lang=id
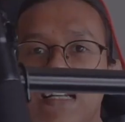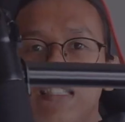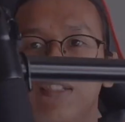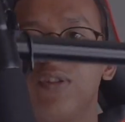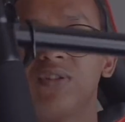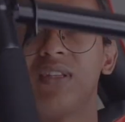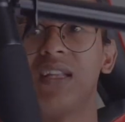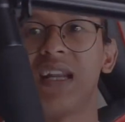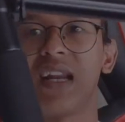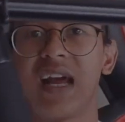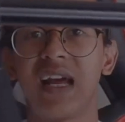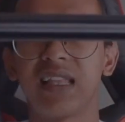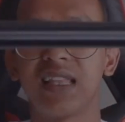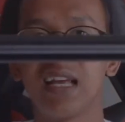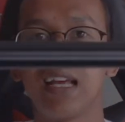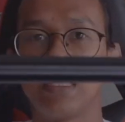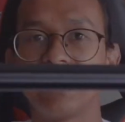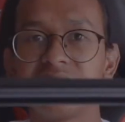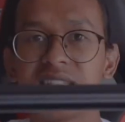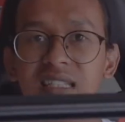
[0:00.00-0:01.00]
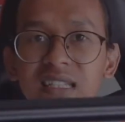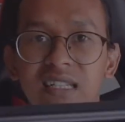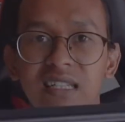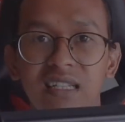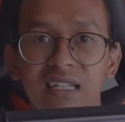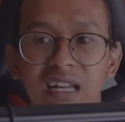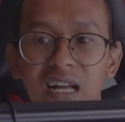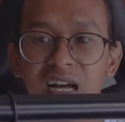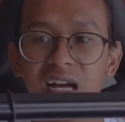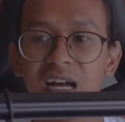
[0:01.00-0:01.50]
shoot dari atas
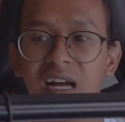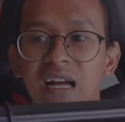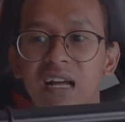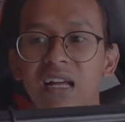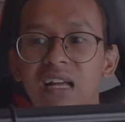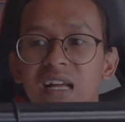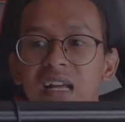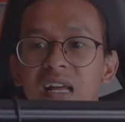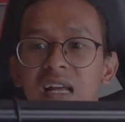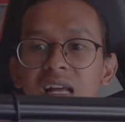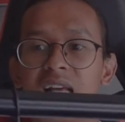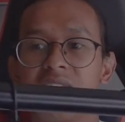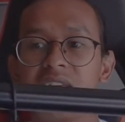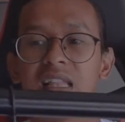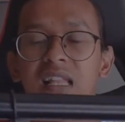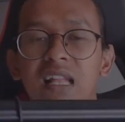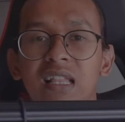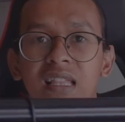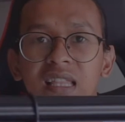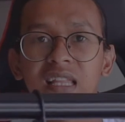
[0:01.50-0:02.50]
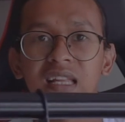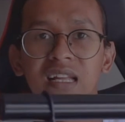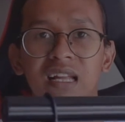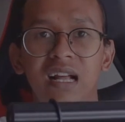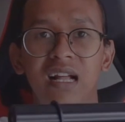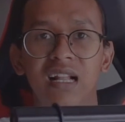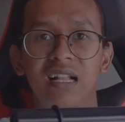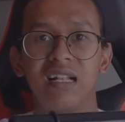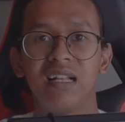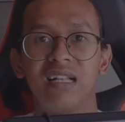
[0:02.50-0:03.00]
nah kita
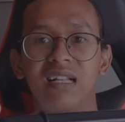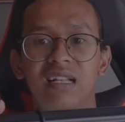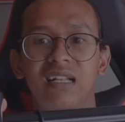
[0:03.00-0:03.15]
tinggal